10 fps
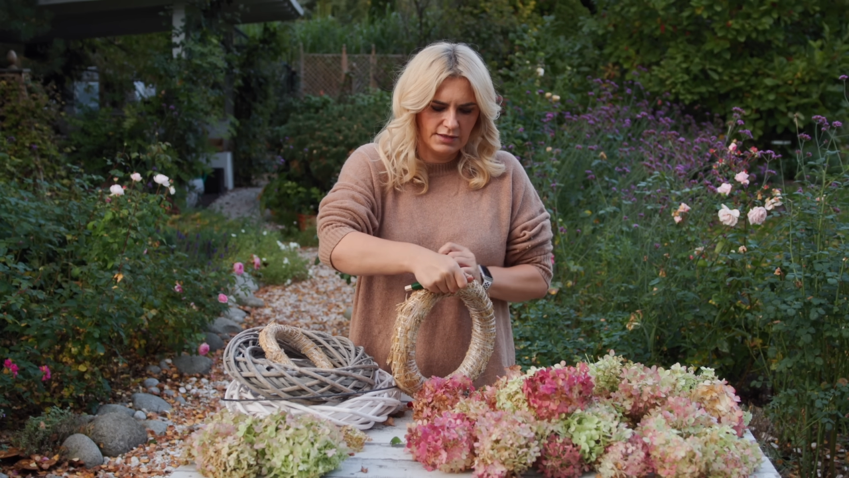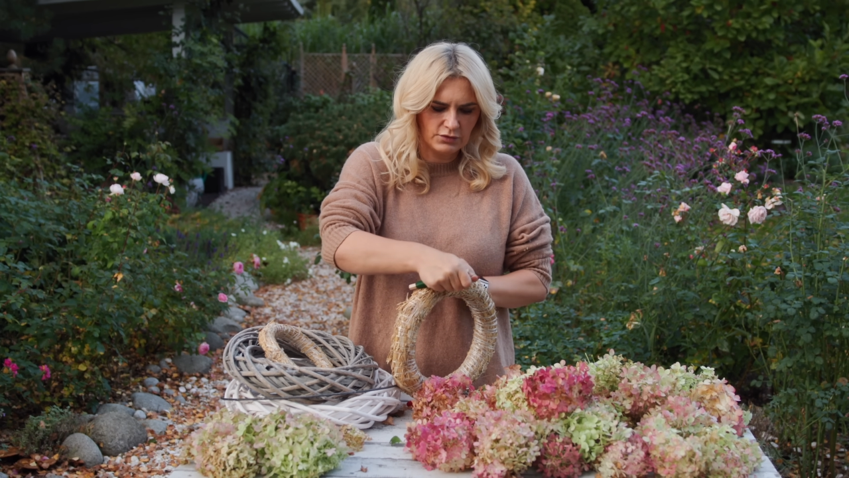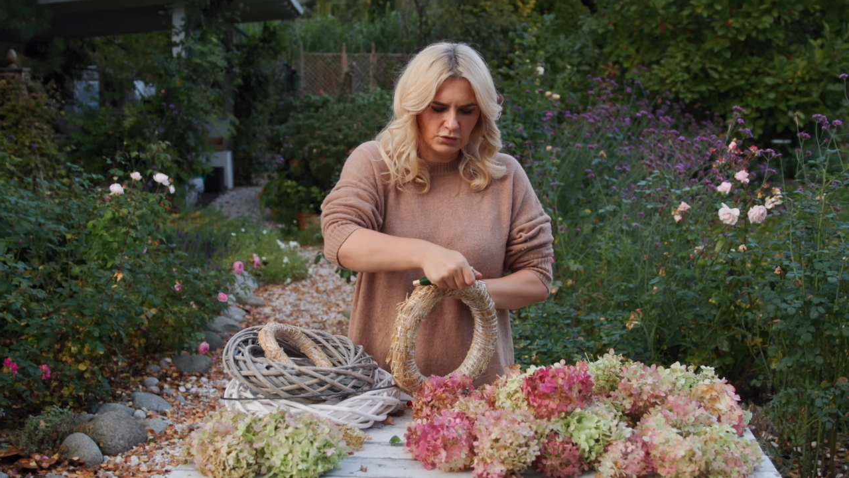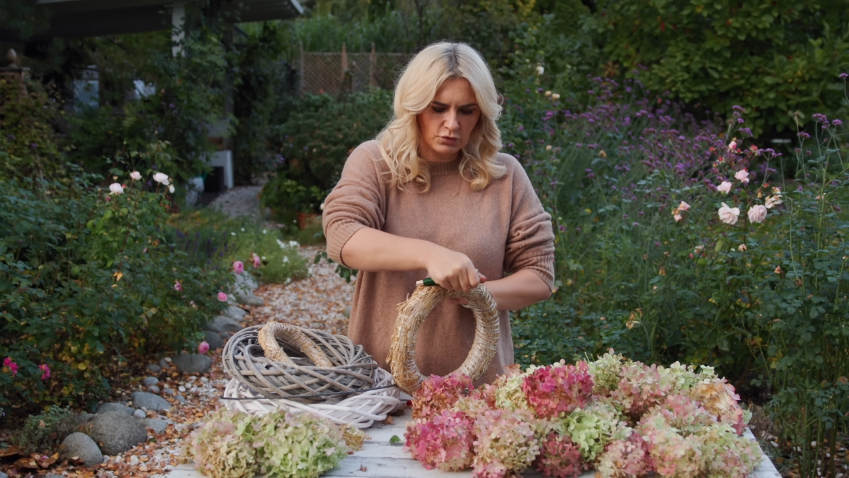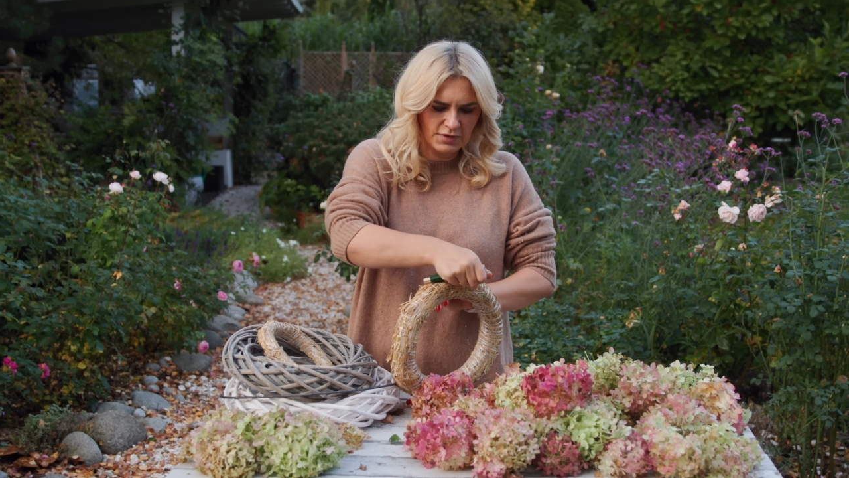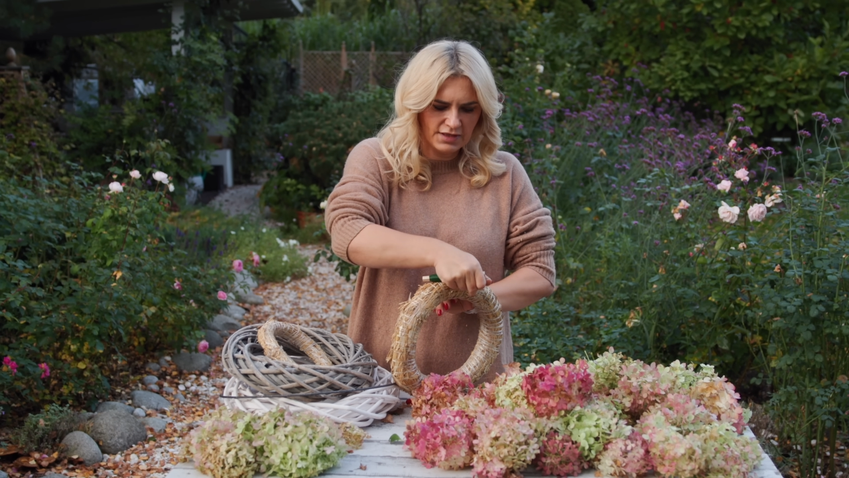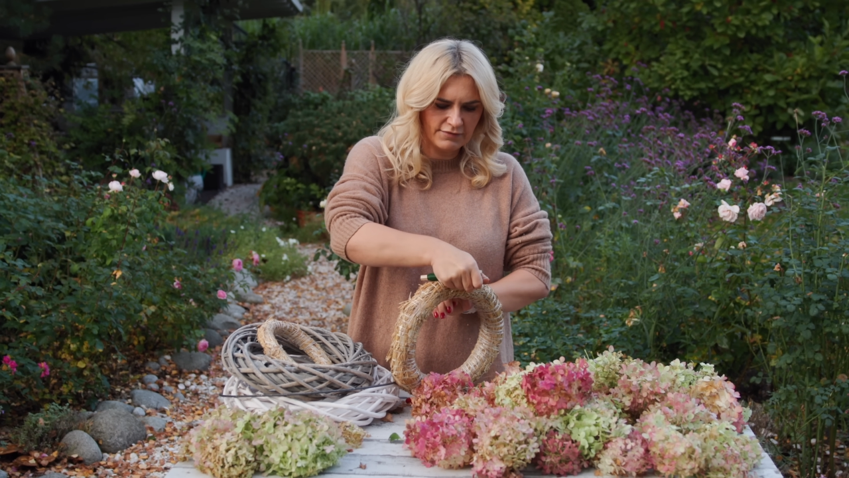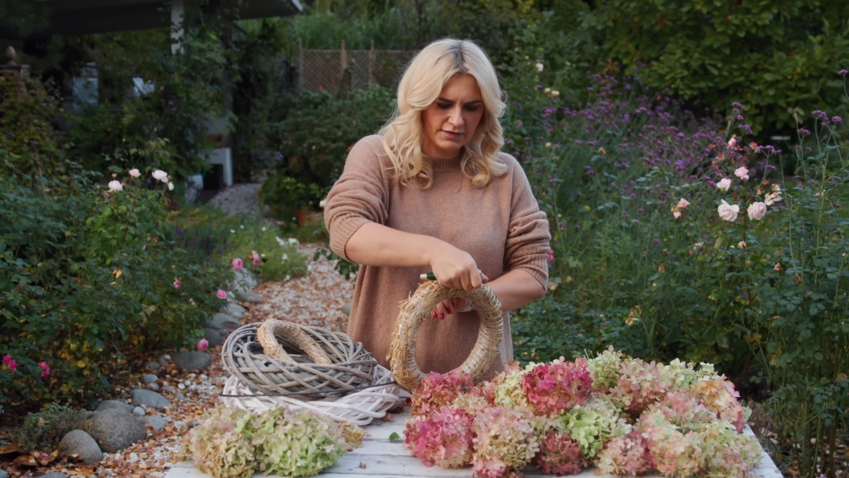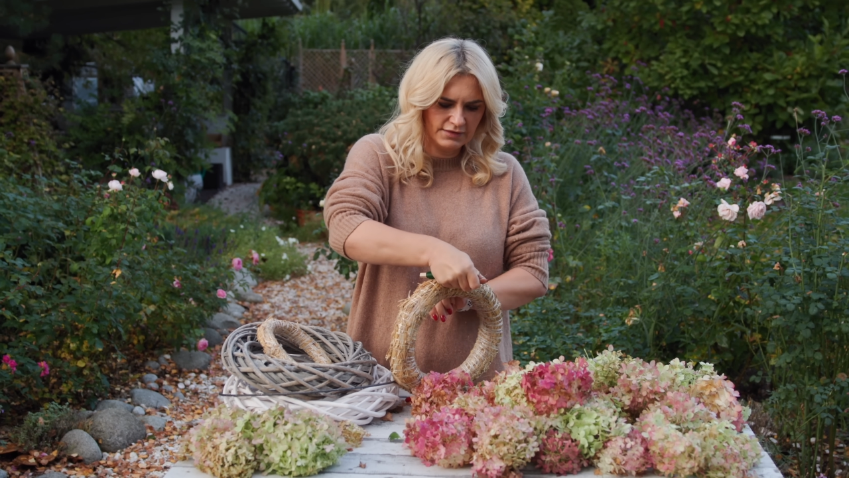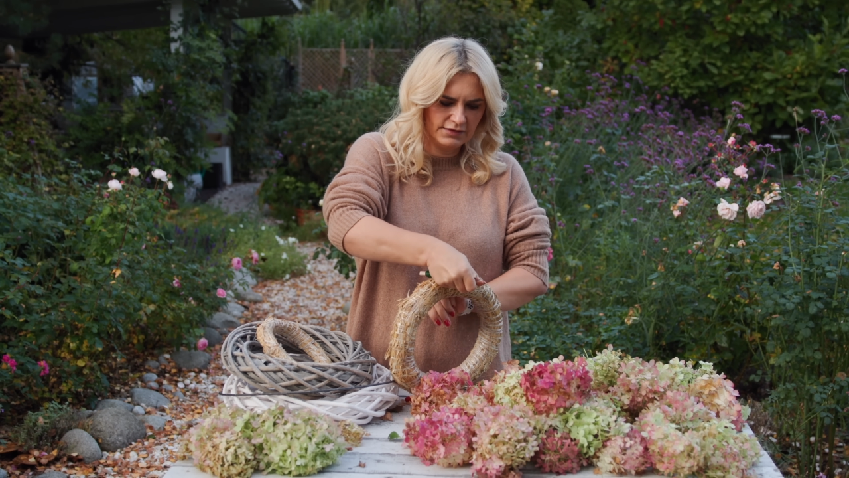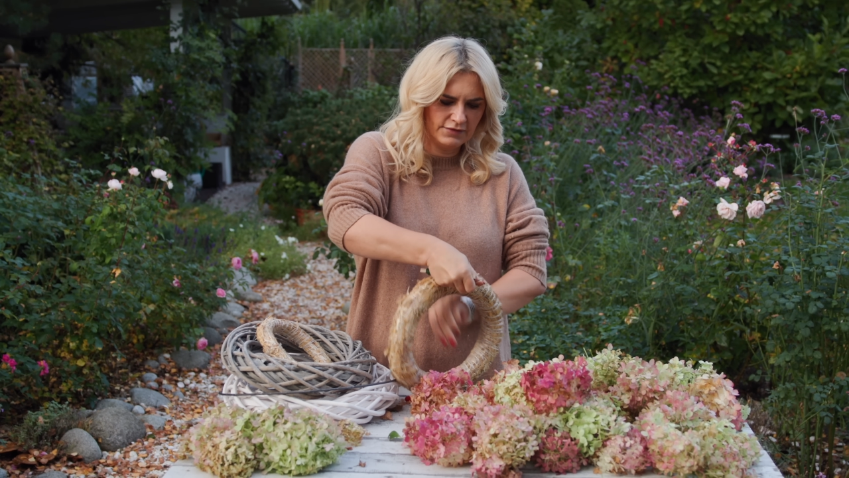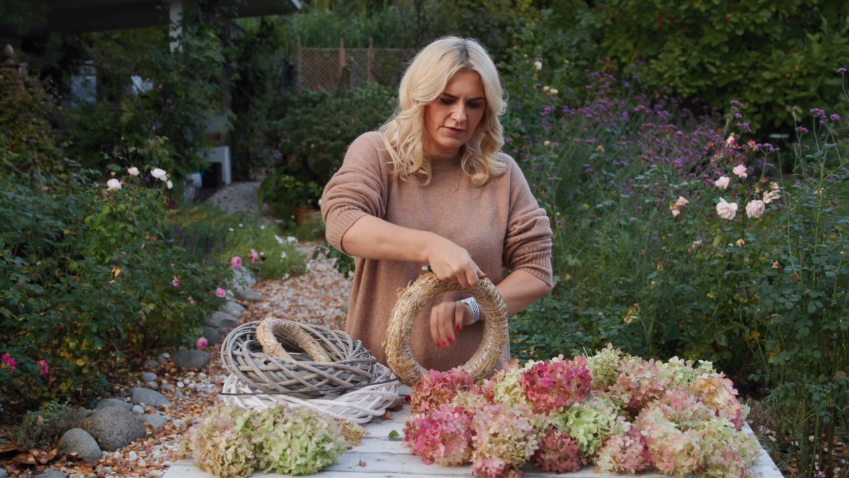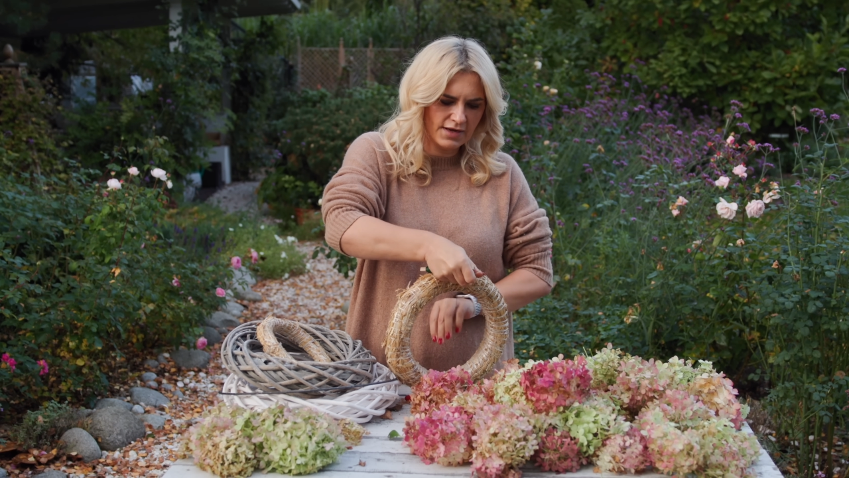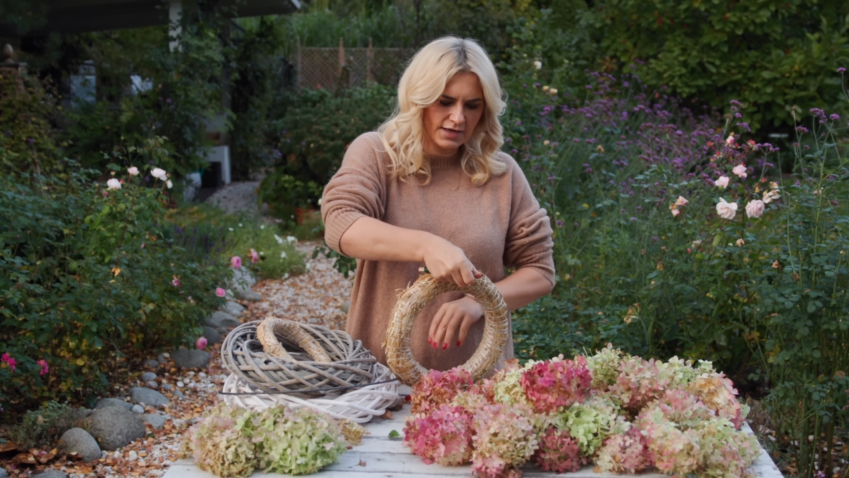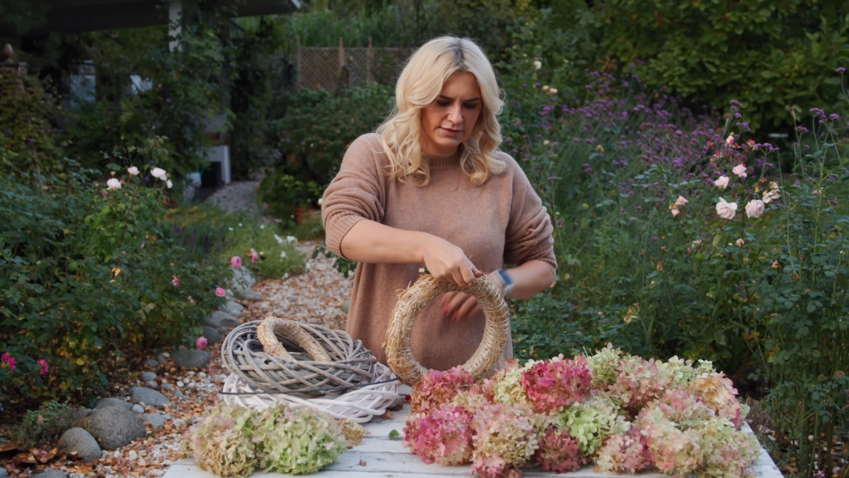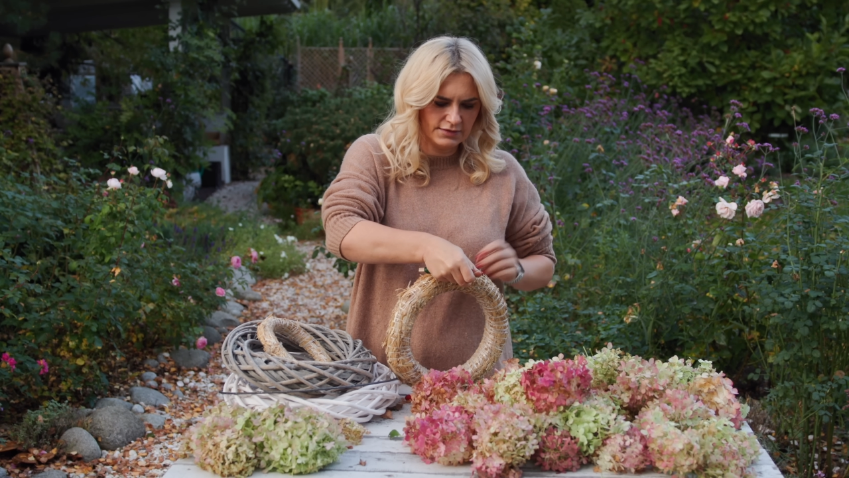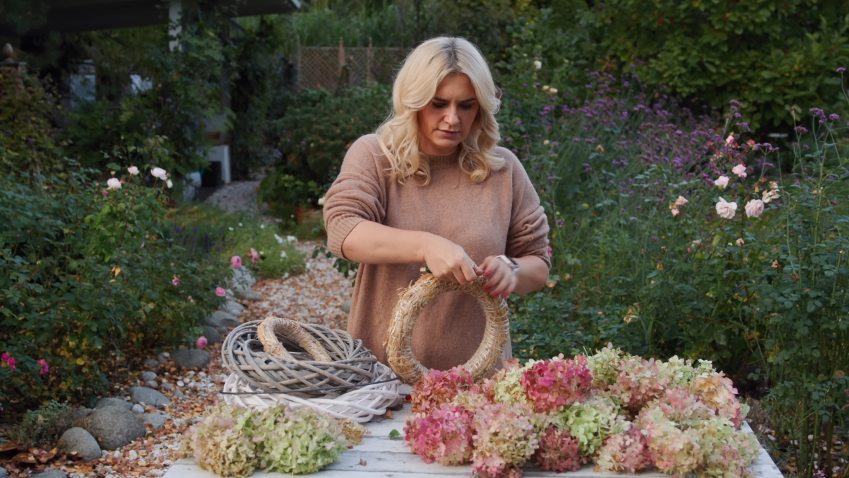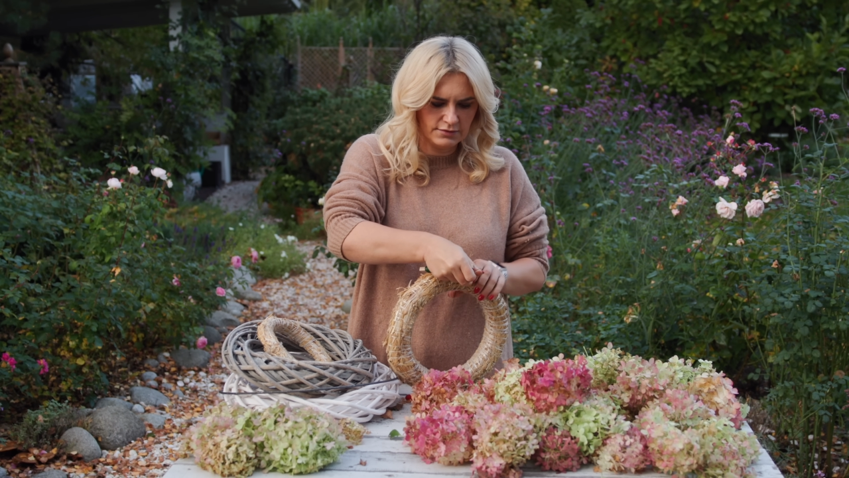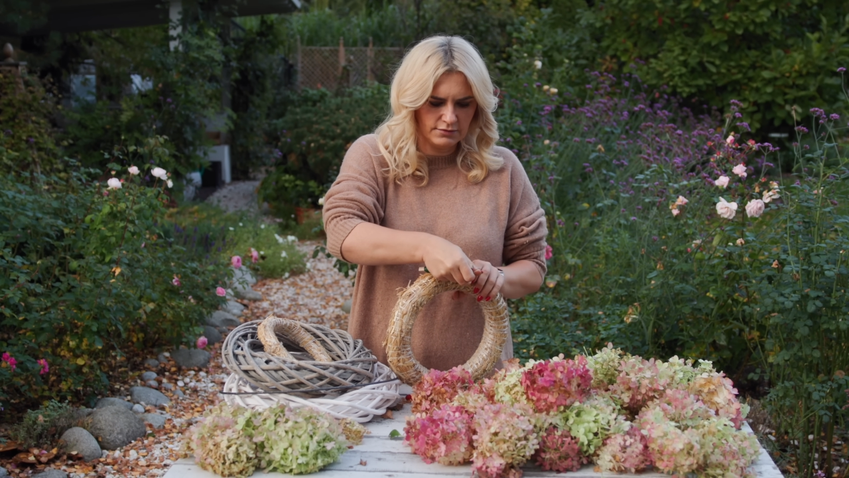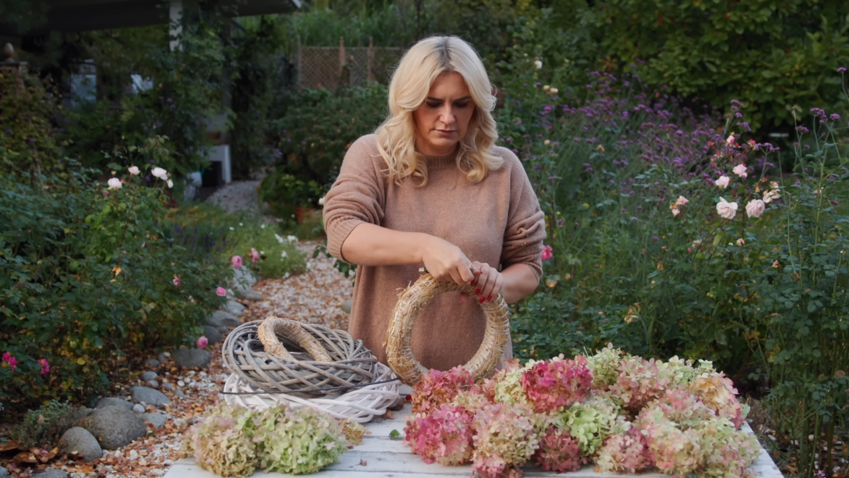Ja to robię nawet dwa
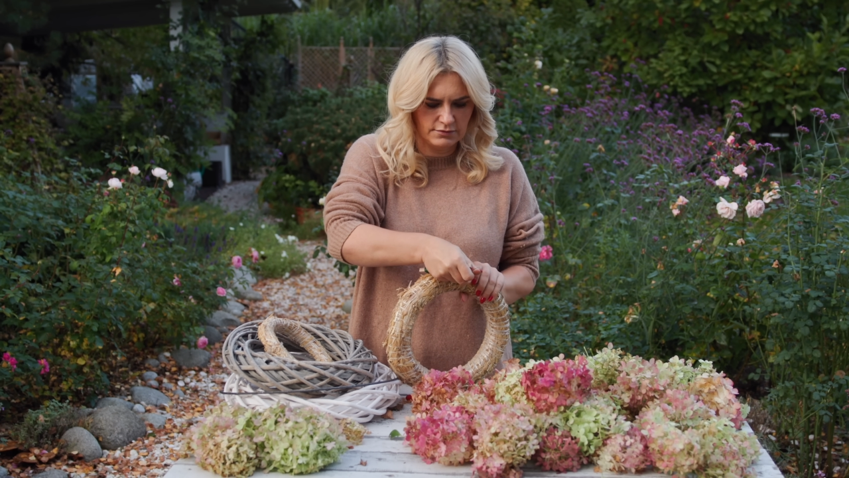razy.